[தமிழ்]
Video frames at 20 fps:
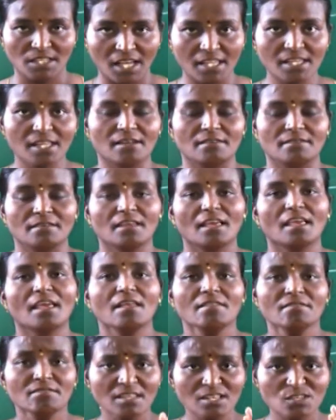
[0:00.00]
அதான்
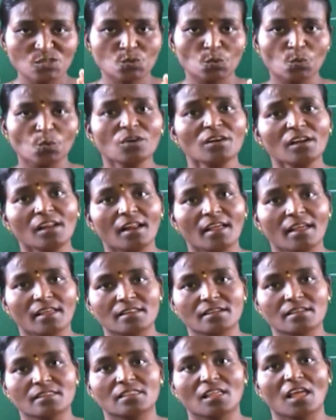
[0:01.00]
என்ன சூழ்நிலை
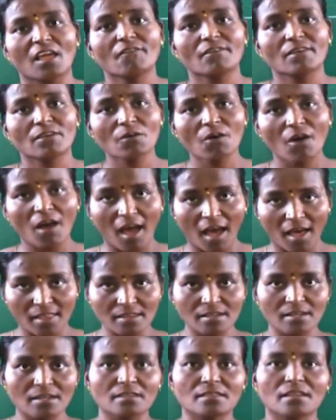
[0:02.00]
அதுக்கு தேவையோ
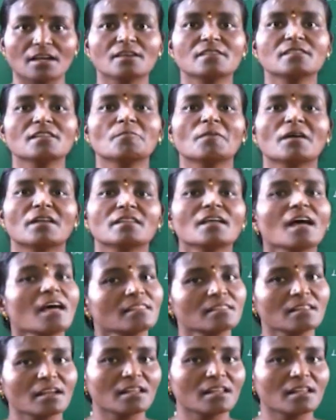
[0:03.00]
அதுக்கு தகுந்த மாதிரி தான் அந்த